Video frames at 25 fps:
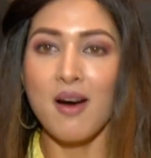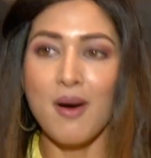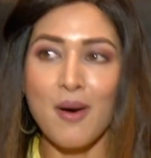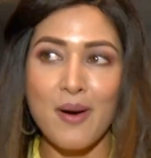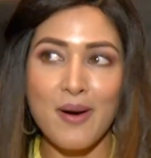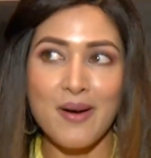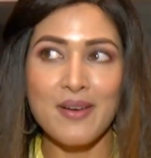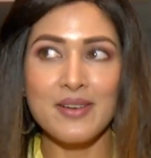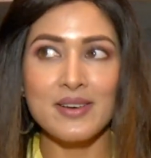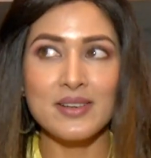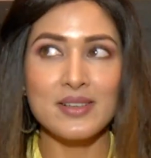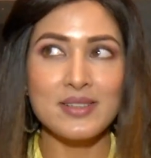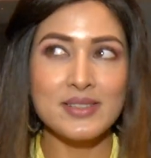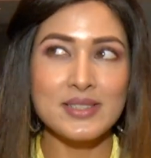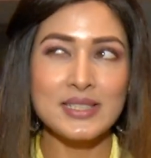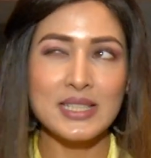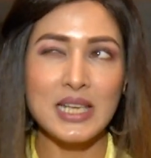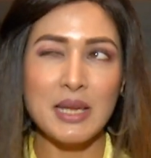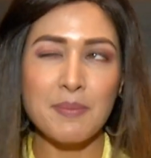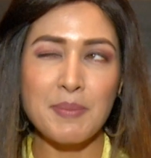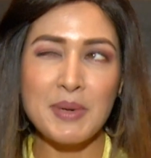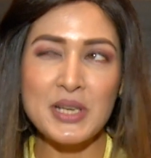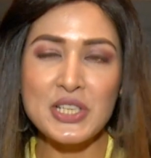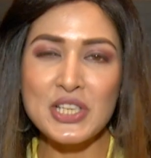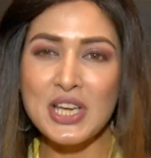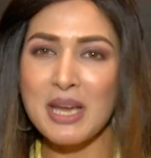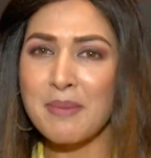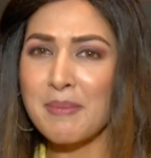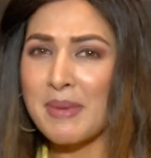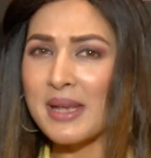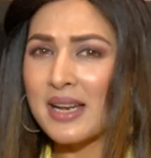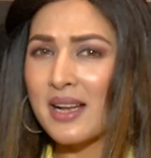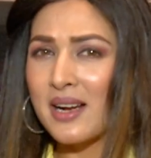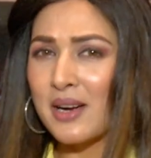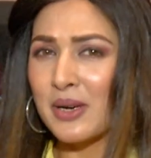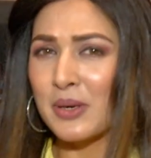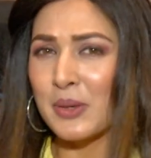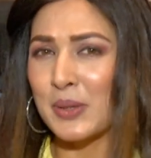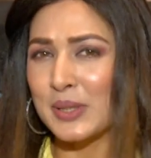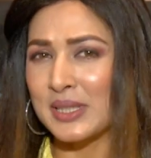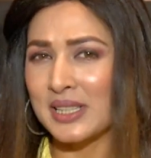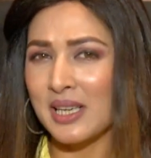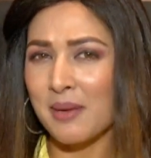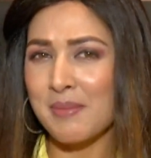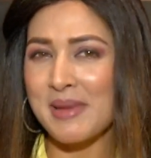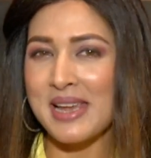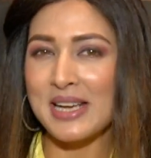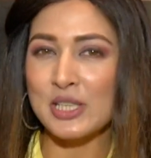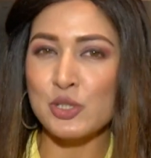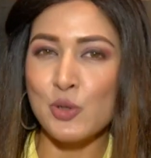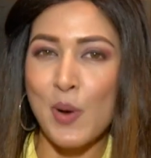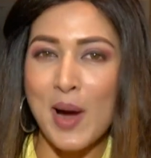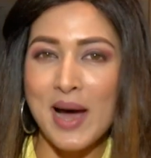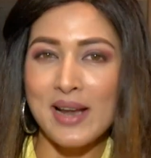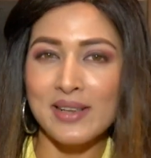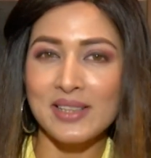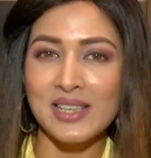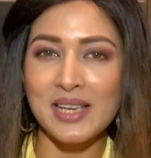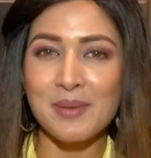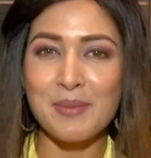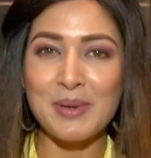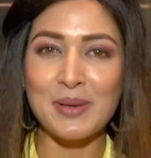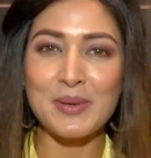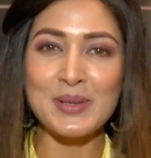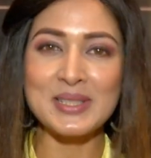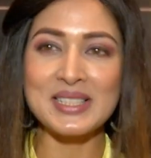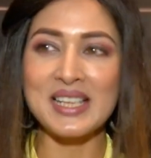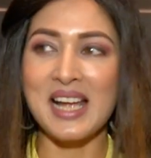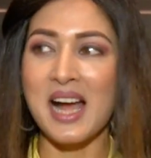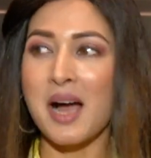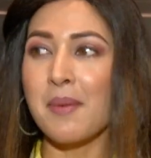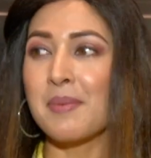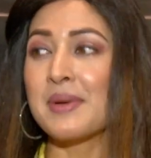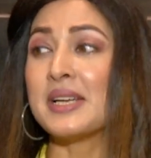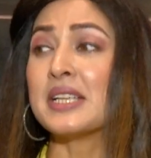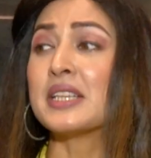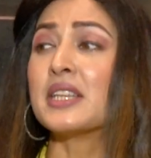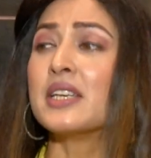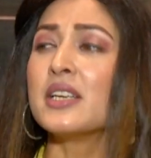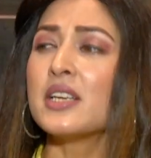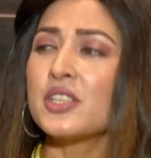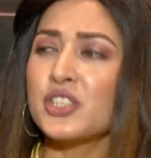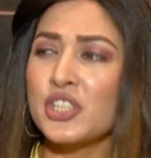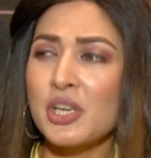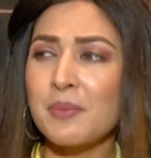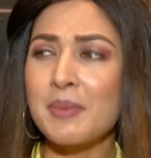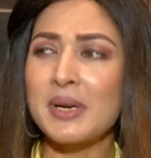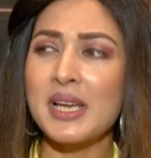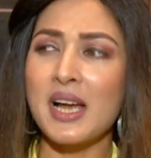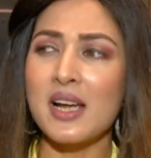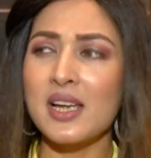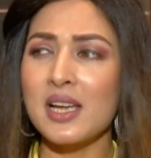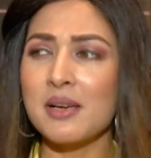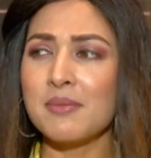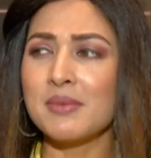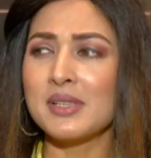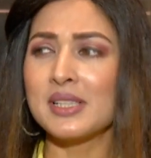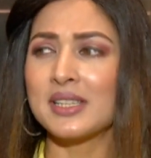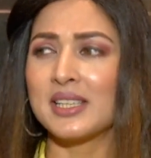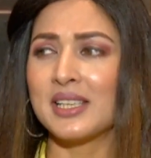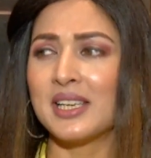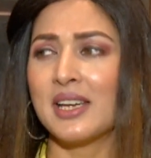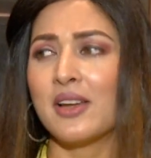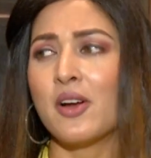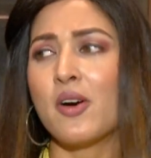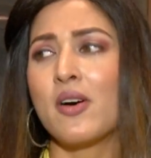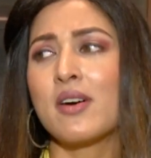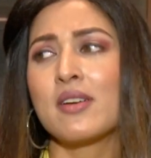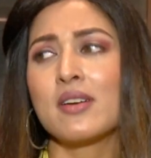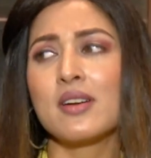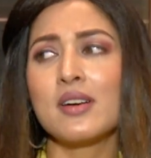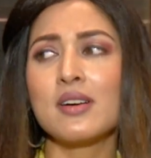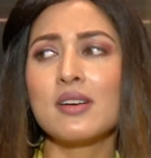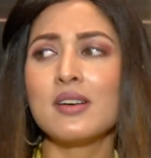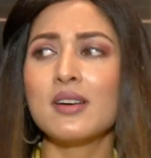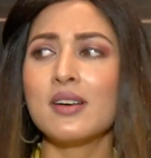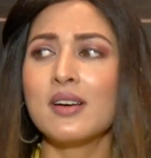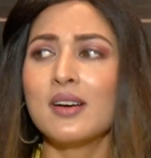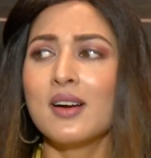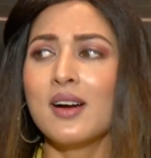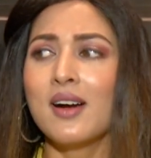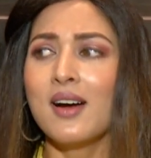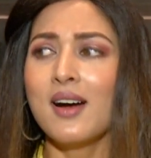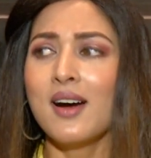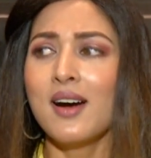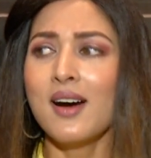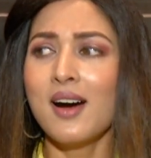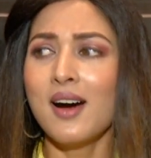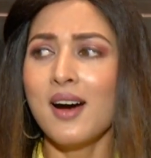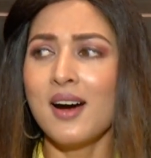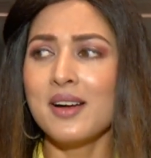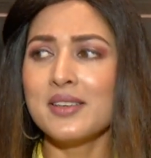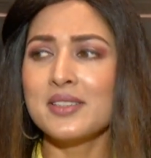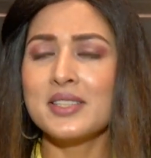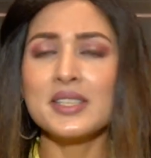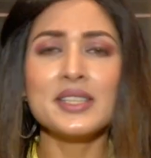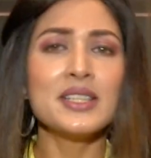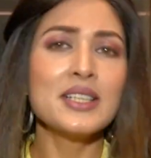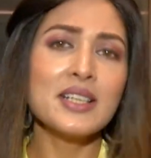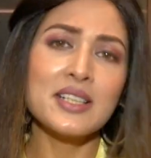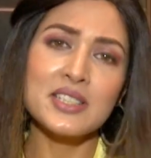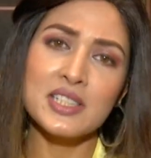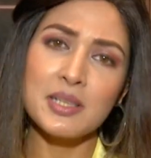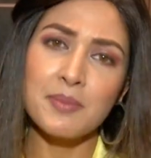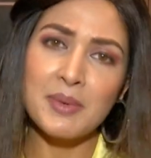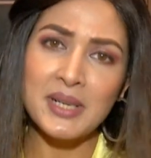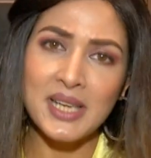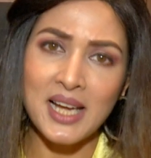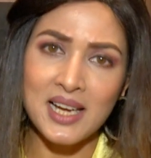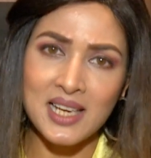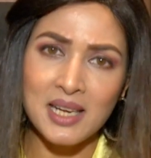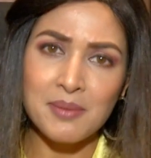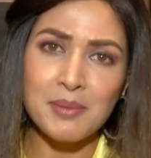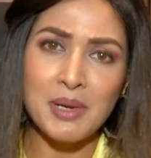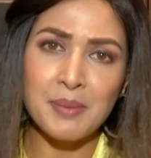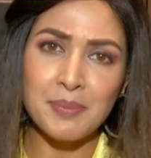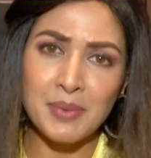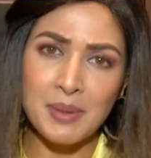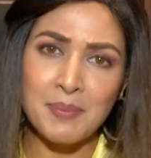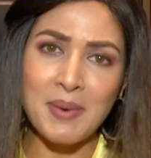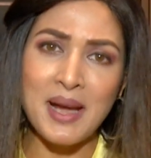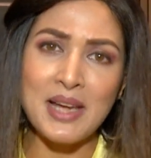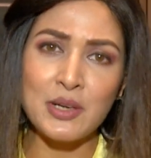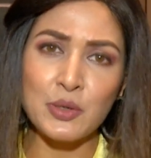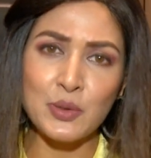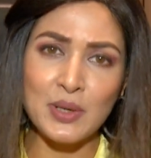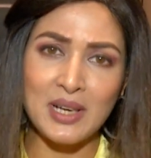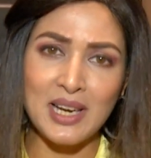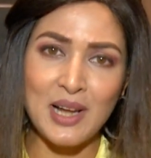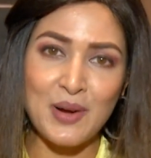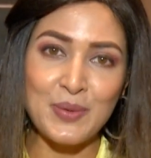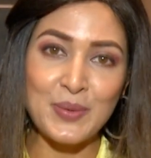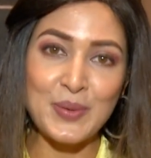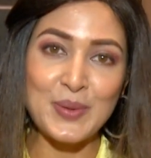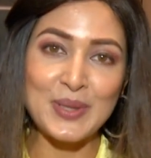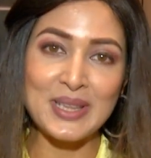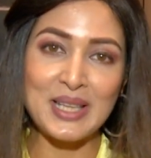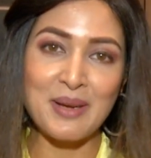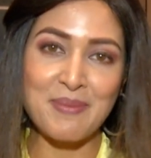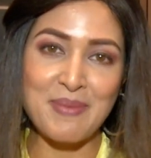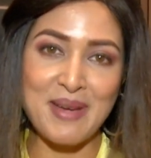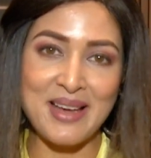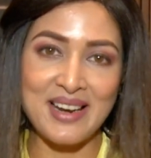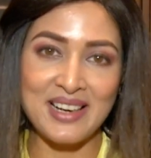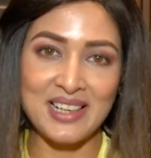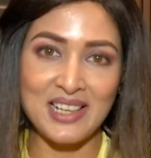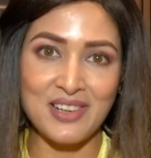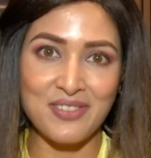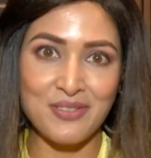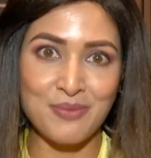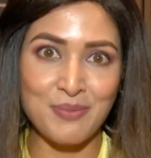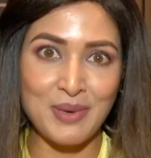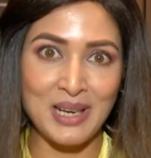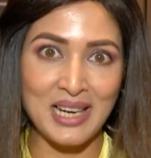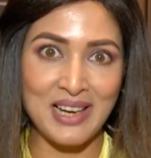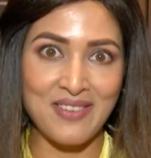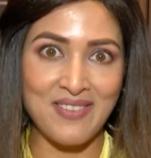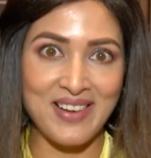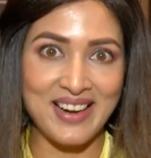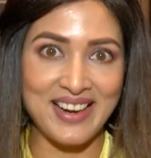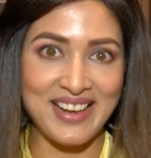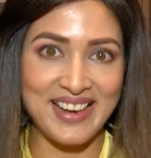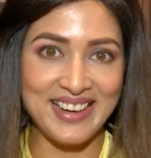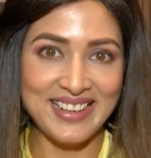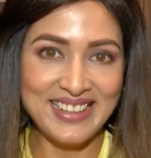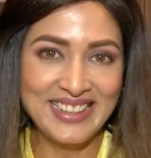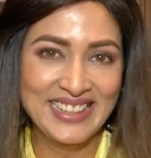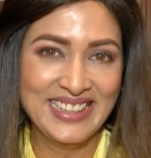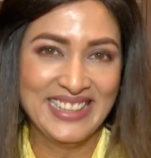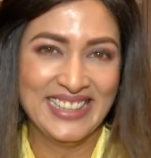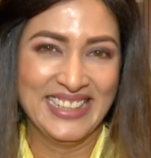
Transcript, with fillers: और इसके पीछे मेरा खुद का भी एक स्वार्थ है बिकॉज़ यहाँ पे इतनी अच्छी मिठाइयाँ मिलती हैं और जितनी अच्छी मिठाइयाँ मैं अपने भाई को खिलाऊँगी उतना प्यारा गिफ्ट मिलने वाला है